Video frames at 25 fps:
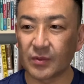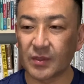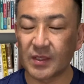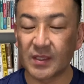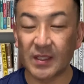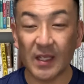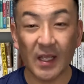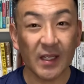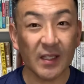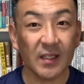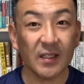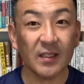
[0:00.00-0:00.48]

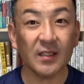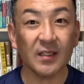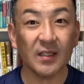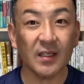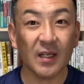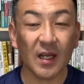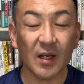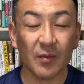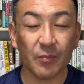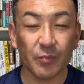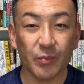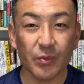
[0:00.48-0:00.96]
全員が
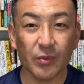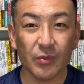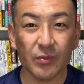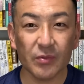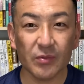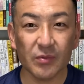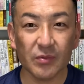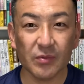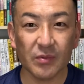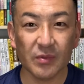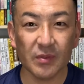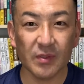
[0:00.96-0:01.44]
発
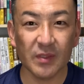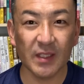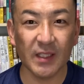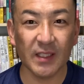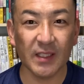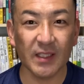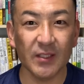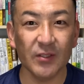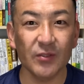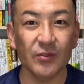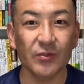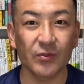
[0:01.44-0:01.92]
表で
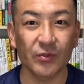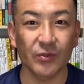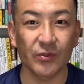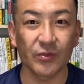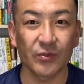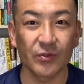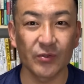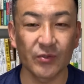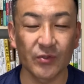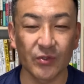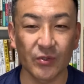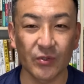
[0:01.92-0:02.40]
きると
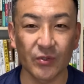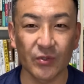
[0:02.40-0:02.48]
いう状